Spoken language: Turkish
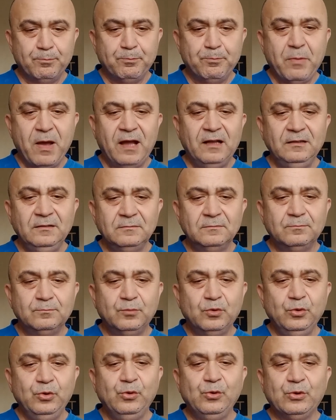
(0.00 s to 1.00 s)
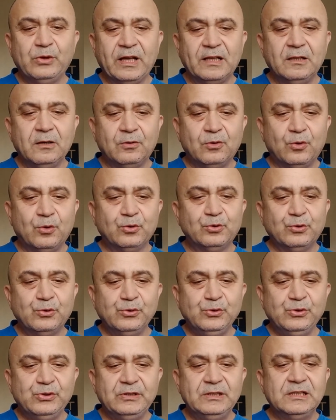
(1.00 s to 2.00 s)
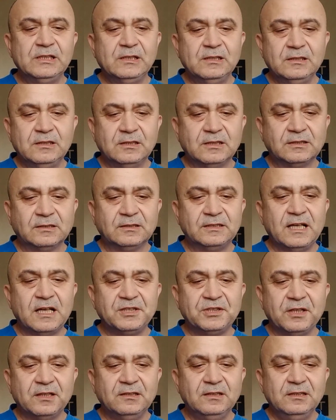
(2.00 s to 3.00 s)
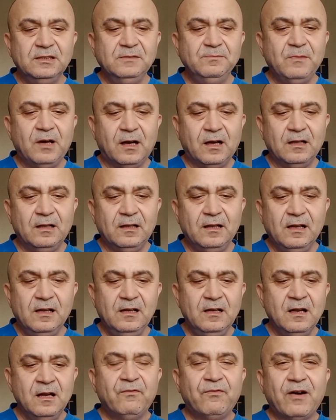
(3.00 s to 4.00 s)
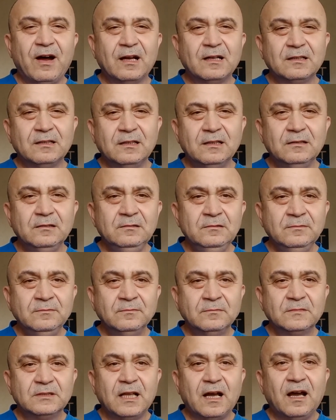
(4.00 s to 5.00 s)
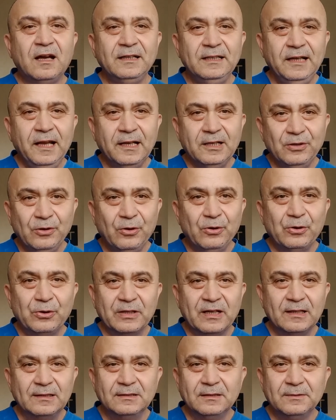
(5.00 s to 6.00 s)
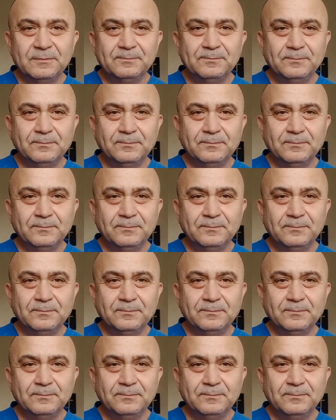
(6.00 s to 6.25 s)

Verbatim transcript: Ben bu ülkede 30 yıldır yaşadığım halde farkı daha yeni öğrendim.